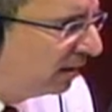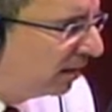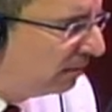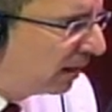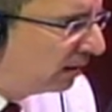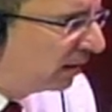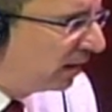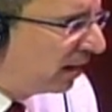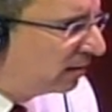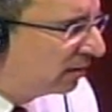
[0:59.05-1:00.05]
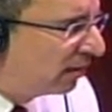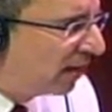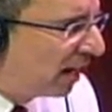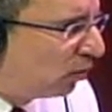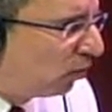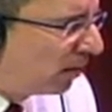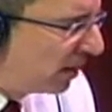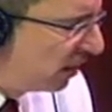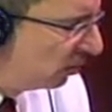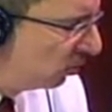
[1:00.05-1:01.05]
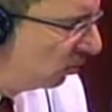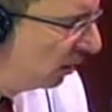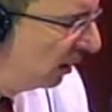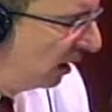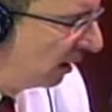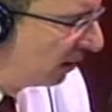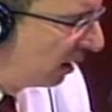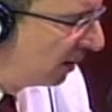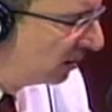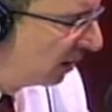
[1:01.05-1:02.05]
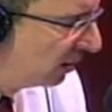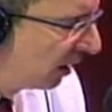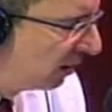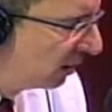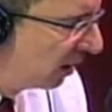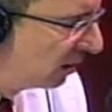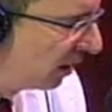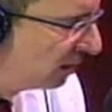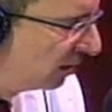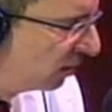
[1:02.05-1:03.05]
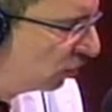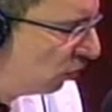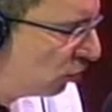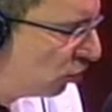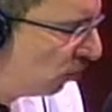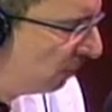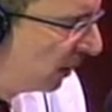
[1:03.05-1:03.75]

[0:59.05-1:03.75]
y mantener este diálogo abierto a través del 3318